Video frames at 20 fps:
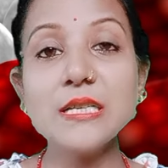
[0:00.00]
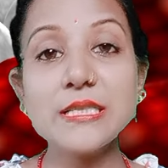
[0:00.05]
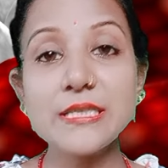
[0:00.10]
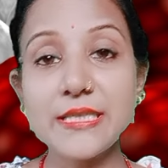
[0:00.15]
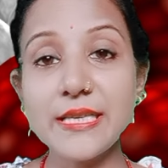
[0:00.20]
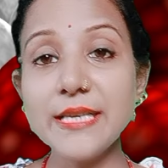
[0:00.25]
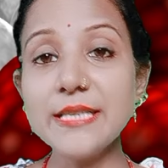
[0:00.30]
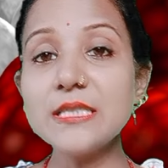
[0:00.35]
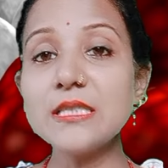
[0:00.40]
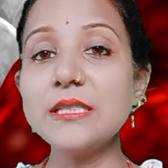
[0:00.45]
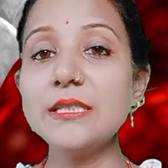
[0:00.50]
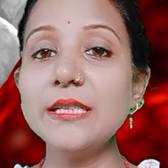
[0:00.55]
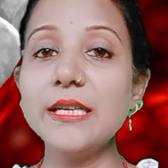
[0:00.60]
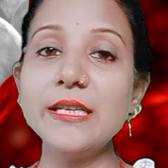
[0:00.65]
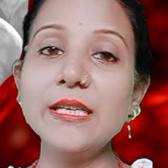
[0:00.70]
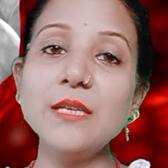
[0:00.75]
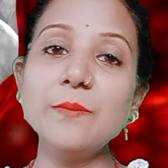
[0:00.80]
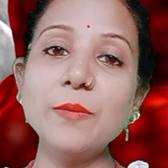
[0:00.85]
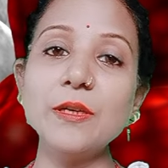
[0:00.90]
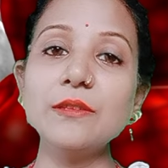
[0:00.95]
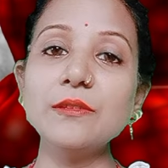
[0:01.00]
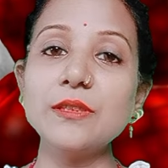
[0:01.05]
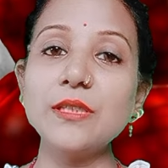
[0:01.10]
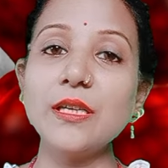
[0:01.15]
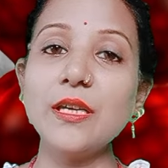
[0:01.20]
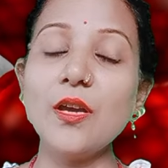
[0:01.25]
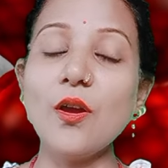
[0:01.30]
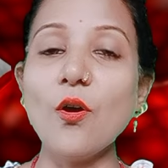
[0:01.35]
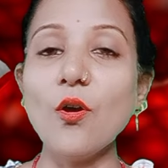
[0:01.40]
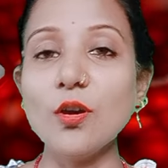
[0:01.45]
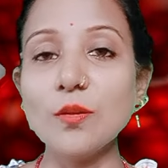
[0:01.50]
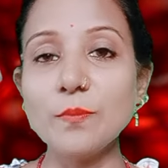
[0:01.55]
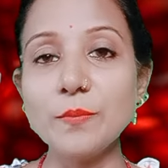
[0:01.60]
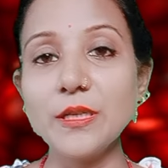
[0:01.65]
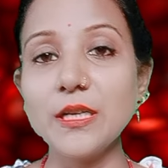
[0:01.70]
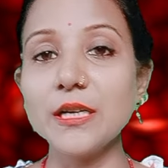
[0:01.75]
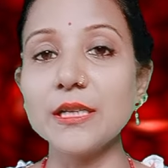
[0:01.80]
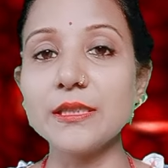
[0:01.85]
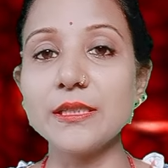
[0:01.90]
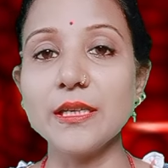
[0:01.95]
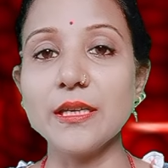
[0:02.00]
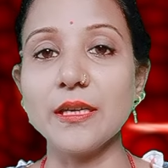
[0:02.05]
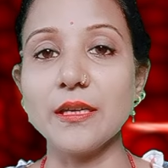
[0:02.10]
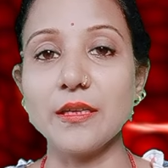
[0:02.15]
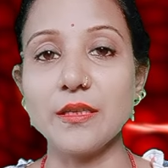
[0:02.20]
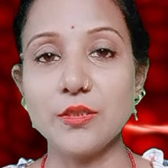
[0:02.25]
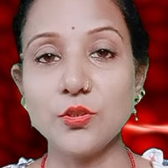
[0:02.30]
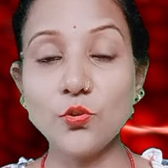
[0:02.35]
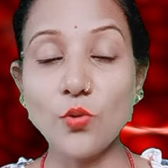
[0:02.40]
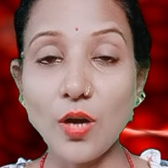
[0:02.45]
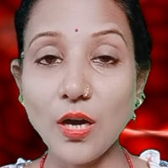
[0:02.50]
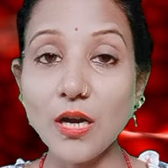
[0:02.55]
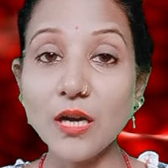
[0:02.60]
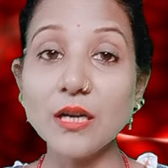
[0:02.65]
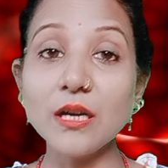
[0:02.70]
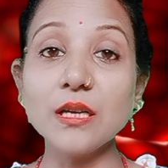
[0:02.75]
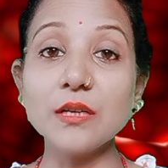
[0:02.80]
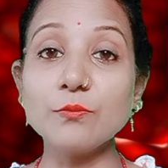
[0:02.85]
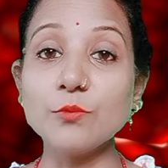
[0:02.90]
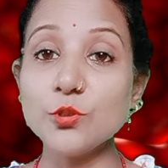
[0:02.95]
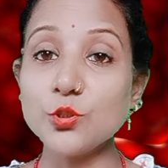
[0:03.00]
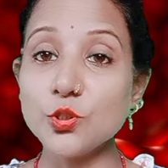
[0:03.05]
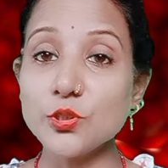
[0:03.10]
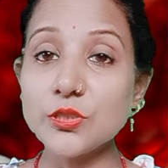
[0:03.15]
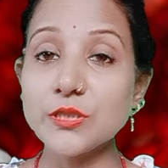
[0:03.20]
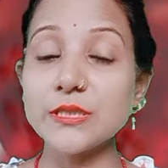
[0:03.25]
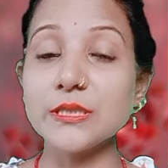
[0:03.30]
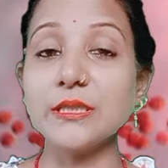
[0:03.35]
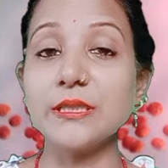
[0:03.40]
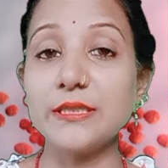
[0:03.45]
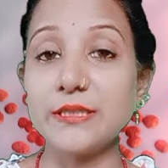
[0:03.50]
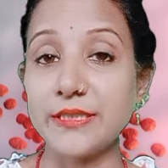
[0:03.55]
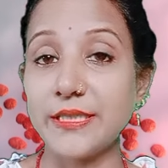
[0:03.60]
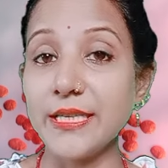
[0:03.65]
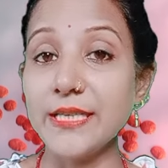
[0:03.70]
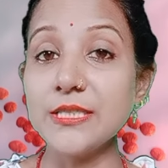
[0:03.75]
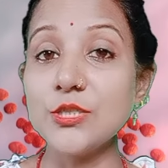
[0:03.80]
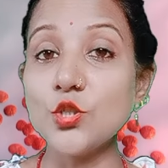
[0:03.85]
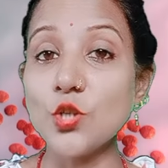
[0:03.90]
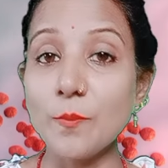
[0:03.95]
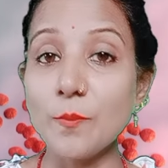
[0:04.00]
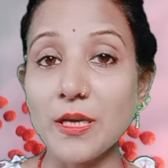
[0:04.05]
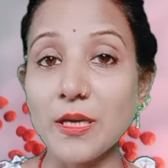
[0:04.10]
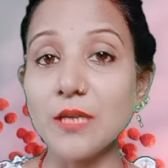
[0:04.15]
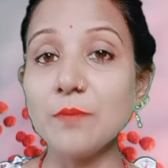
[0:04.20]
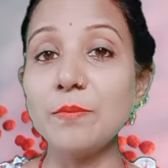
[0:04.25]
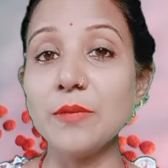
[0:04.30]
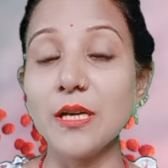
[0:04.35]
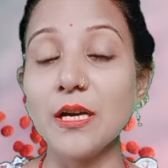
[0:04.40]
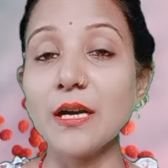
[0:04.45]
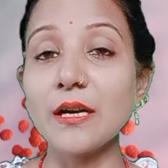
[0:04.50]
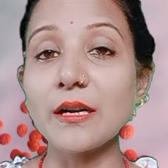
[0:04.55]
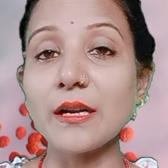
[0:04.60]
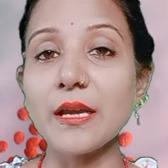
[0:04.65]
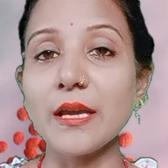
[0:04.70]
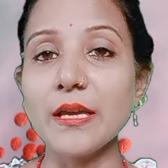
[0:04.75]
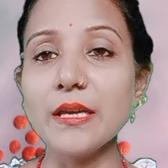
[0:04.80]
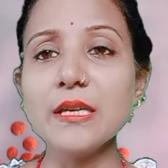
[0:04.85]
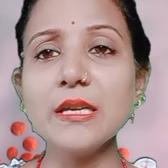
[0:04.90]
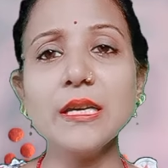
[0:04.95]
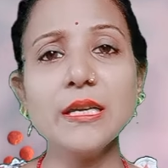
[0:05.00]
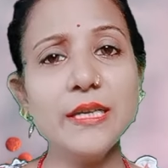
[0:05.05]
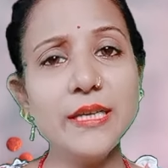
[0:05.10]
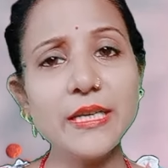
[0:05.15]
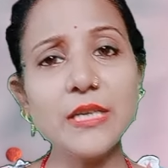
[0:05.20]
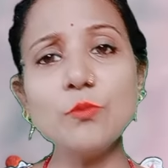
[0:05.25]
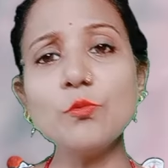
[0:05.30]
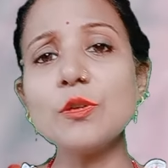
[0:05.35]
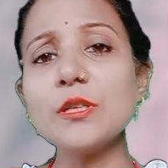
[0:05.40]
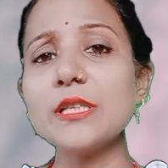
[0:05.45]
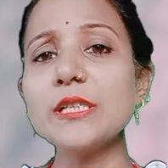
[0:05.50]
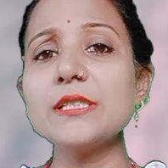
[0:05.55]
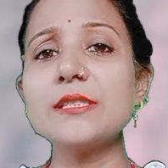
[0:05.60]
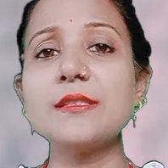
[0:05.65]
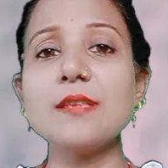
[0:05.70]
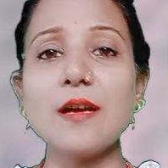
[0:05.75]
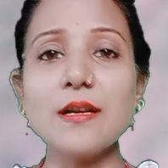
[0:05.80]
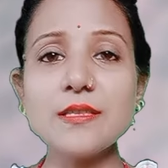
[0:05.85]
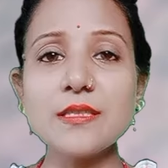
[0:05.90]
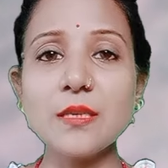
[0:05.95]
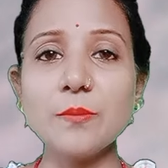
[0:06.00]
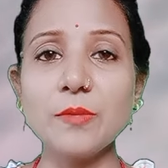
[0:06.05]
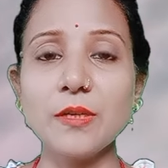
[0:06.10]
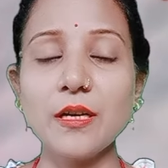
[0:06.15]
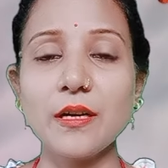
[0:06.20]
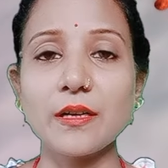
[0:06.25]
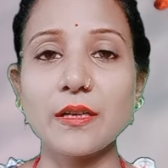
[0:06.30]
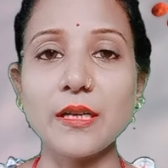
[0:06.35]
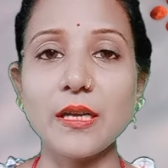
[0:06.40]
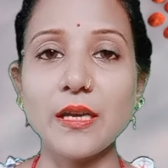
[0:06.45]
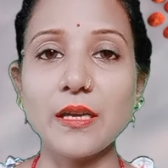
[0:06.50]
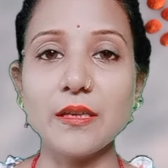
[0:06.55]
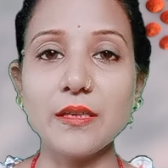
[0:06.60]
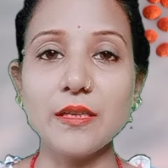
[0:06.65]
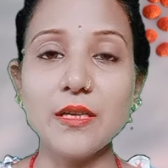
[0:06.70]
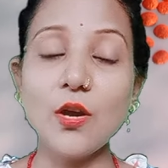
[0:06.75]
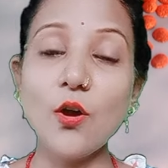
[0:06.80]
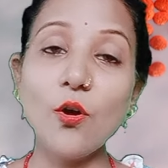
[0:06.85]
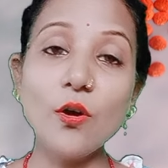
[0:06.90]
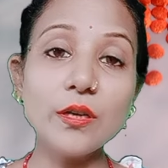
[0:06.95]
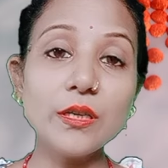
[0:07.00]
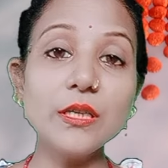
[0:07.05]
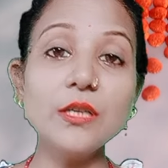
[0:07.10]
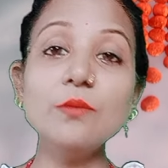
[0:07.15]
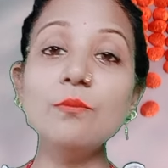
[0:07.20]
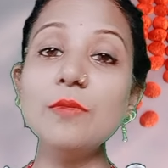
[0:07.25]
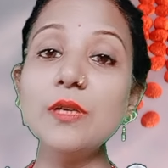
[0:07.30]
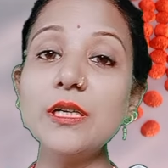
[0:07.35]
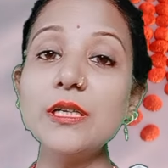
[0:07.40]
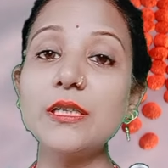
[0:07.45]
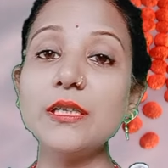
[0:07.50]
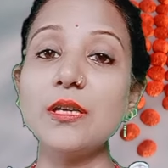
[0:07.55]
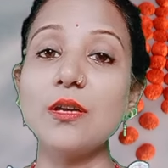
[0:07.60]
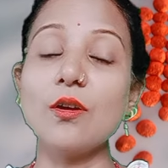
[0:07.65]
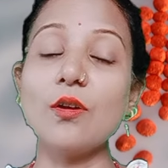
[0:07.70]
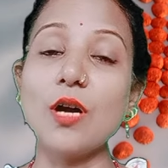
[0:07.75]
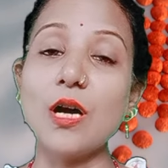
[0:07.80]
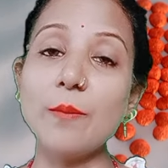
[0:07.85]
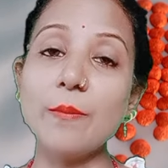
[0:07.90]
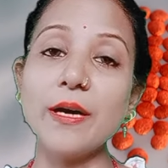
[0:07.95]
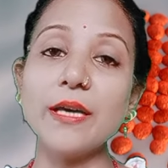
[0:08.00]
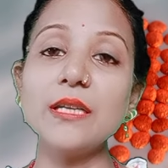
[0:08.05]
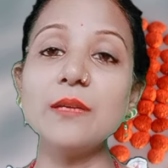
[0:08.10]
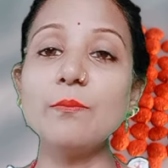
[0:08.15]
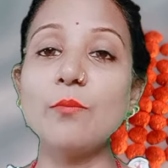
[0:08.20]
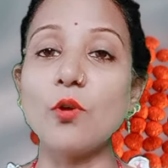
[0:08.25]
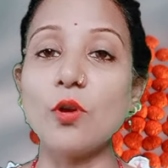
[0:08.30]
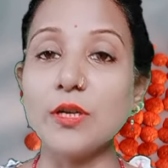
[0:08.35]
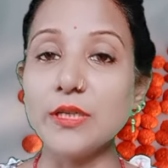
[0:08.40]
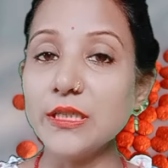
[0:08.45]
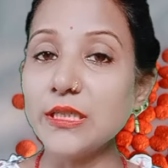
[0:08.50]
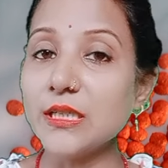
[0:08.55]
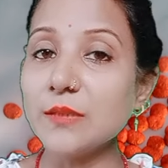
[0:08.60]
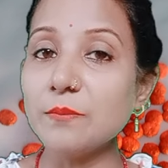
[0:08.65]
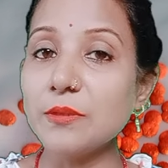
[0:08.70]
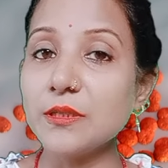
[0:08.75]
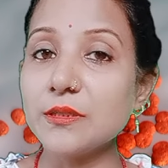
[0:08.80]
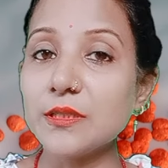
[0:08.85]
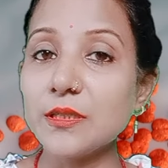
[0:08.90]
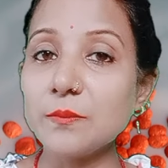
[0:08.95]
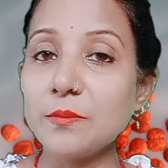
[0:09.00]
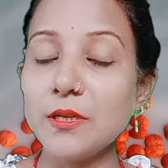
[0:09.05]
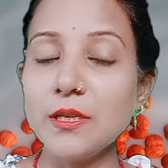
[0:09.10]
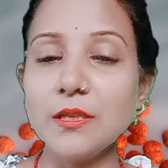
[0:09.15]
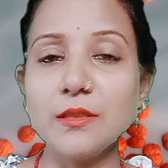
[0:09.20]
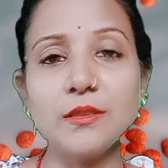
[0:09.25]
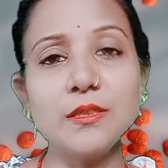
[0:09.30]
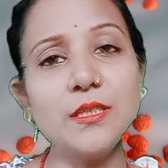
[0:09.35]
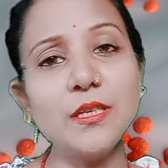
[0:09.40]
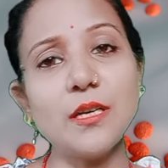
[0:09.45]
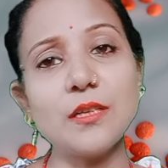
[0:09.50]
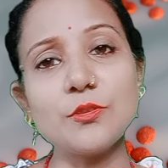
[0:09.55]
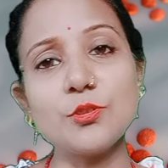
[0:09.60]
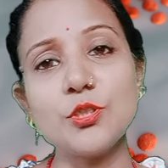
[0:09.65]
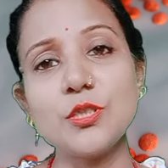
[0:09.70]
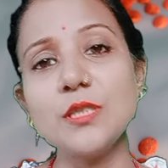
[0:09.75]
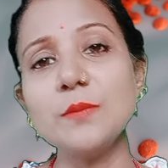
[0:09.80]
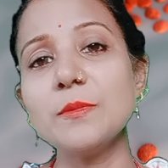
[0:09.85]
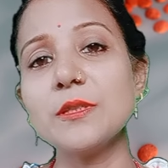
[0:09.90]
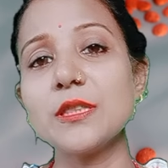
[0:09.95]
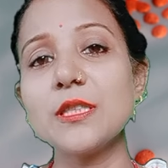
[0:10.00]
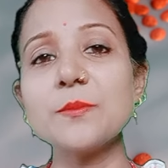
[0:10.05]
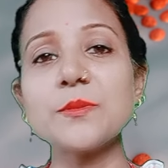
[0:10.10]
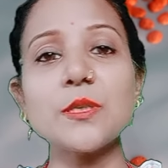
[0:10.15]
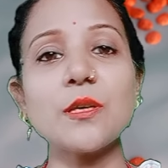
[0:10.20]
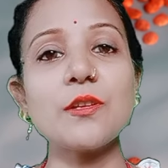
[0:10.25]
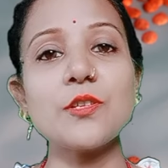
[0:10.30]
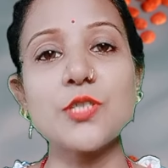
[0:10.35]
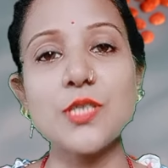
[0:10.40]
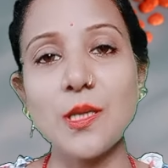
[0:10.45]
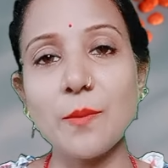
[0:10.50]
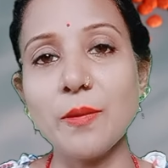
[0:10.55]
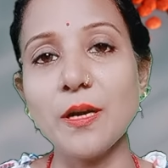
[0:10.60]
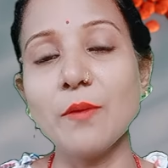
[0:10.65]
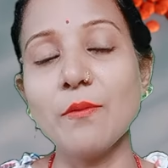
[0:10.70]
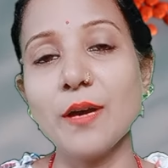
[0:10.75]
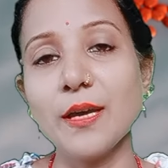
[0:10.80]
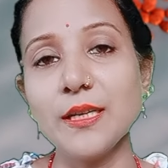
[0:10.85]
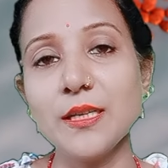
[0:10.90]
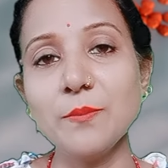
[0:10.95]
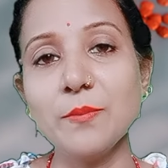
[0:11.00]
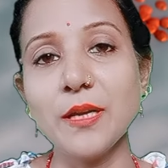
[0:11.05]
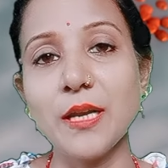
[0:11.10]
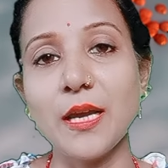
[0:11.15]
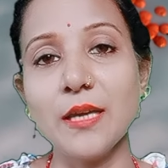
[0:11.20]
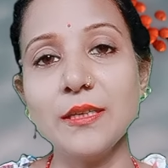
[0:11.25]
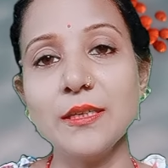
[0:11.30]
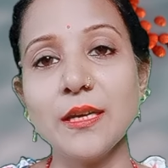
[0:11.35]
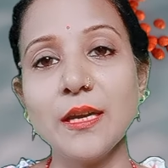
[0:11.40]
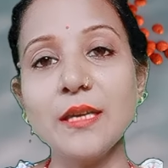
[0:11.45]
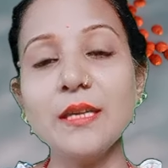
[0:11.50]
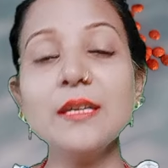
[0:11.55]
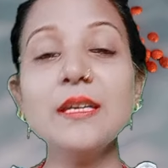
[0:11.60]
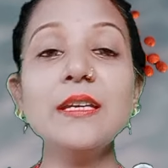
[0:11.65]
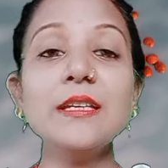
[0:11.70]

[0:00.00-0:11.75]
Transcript: सेल्स डेली बनते हैं और बिगड़ते हैं तो अगर वो जो सेल्स जो हमारे बिगड़ रहे हैं लेकिन वो किस ढंग से बिगड़ रहे हैं और इम्यूनिटी हमारी बॉडी के भीतर भी इतनी अच्छी मतलब संरचना भगवान ने बनाई है